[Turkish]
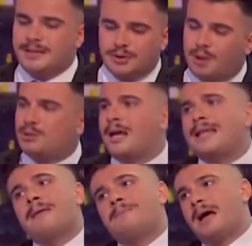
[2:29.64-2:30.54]
ne olur
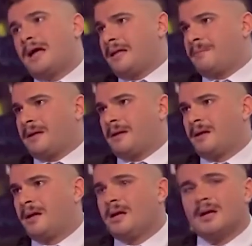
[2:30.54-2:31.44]
edeple, adapla.
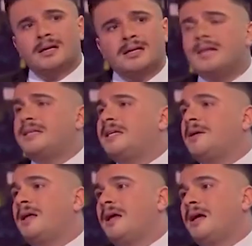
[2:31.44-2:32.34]
Eğer 42,
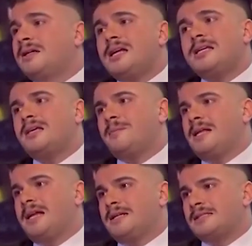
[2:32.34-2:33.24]
Hollanda... 42
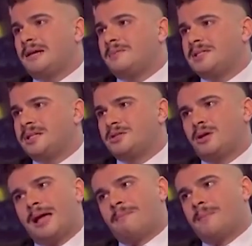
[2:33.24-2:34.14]
milyar insan bizi
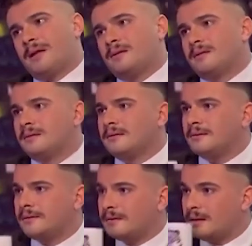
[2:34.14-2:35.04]
izliyor yapmayın. Hollanda